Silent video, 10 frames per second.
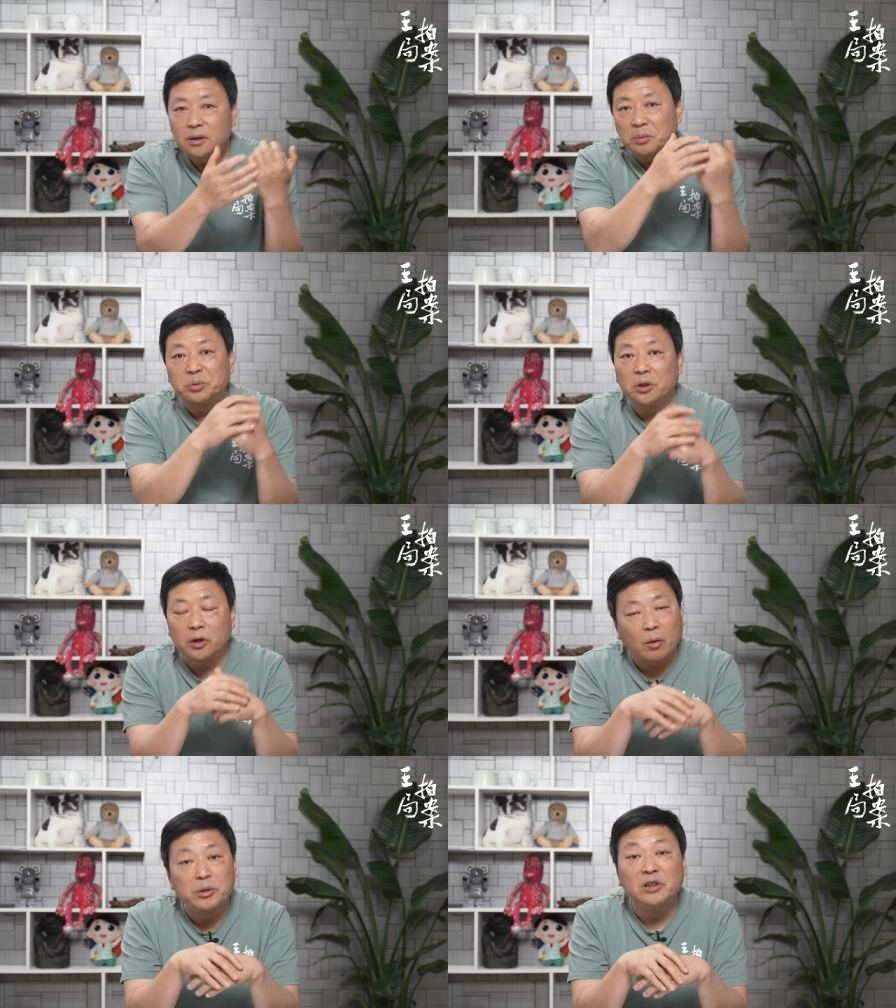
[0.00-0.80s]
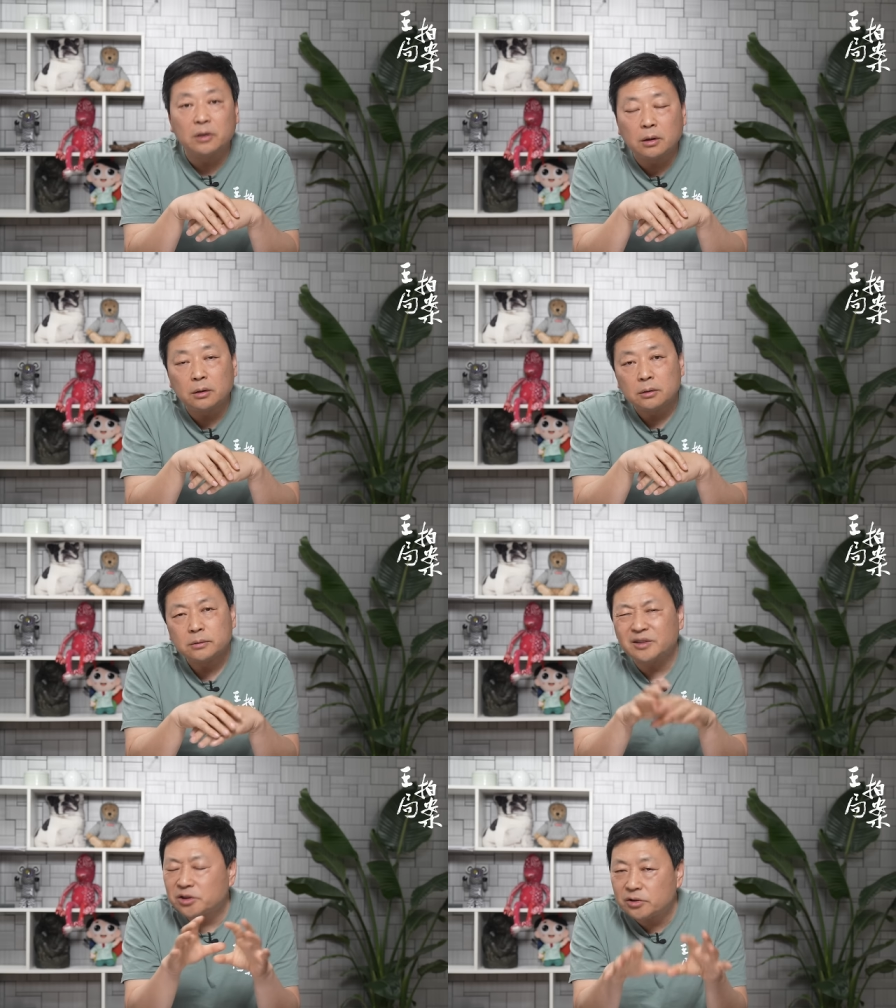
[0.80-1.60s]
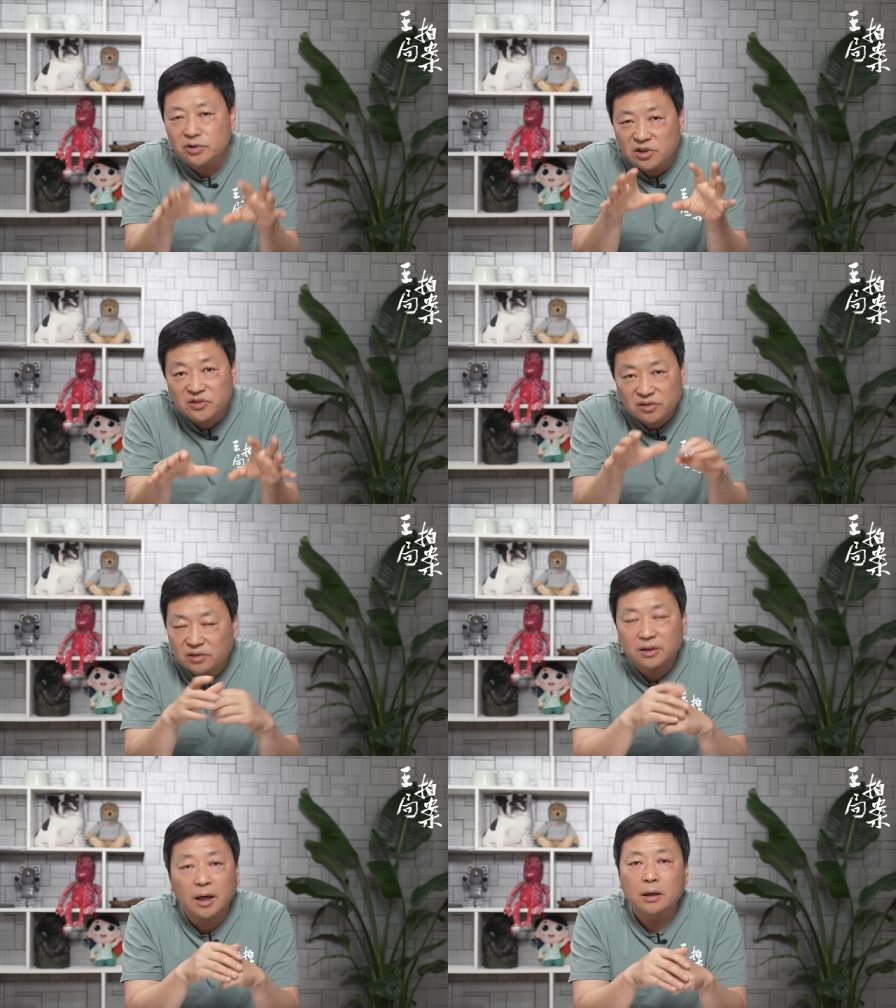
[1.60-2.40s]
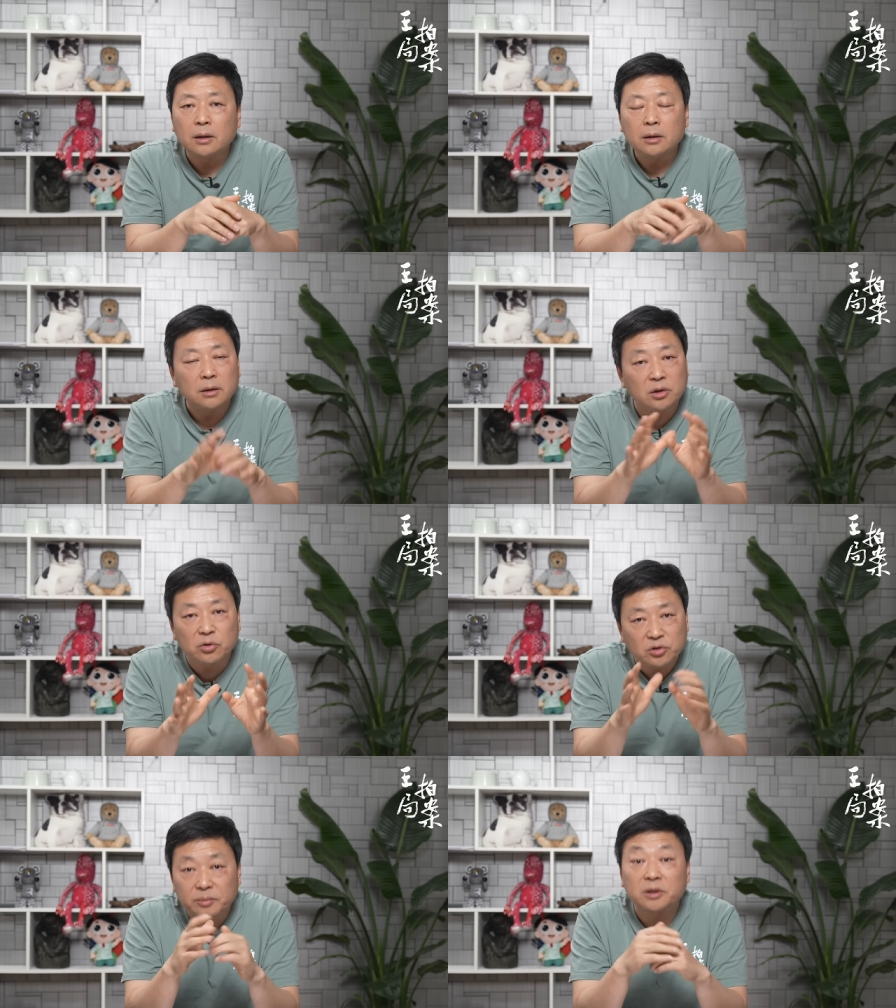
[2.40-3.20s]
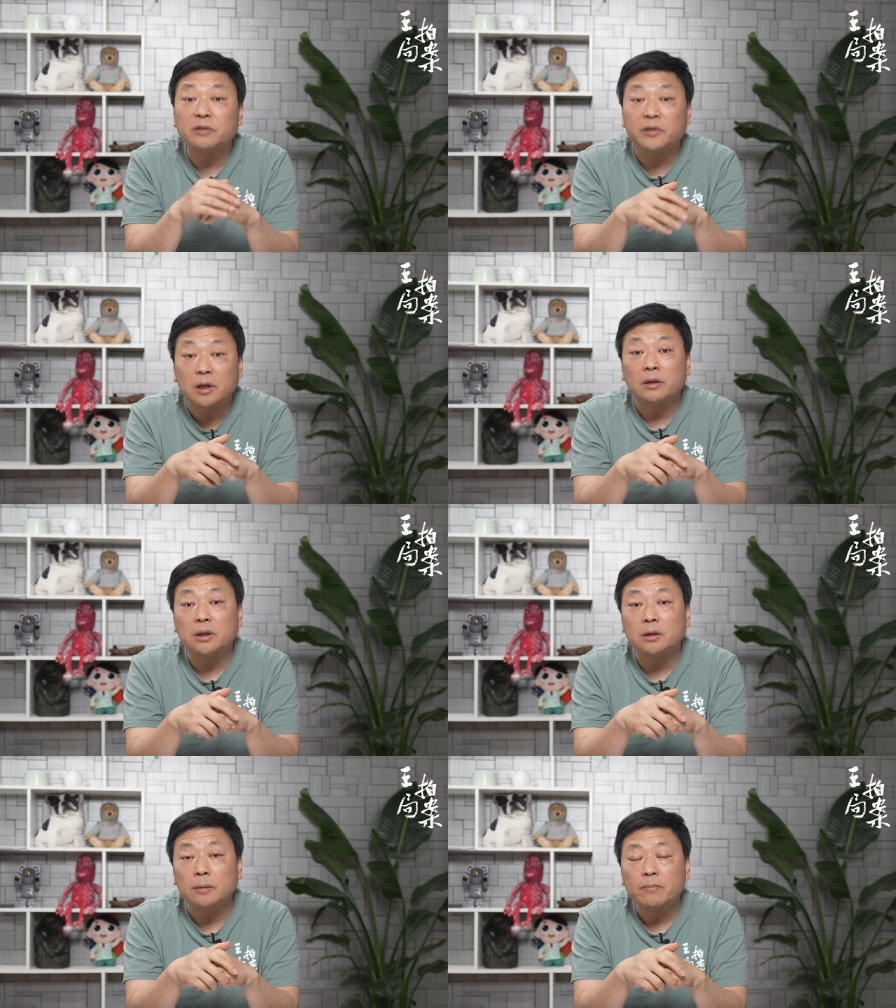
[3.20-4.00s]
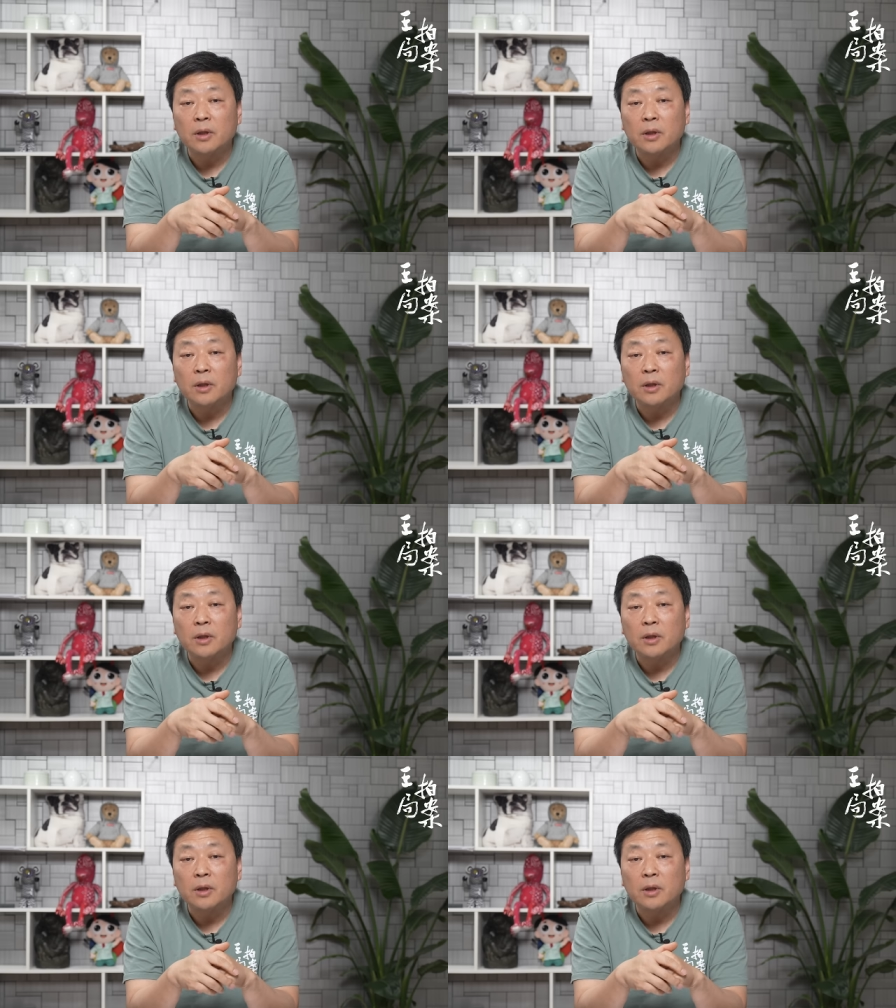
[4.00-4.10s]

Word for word: 这不得了明灯。但其实你仔细看，理论水平是非常低的，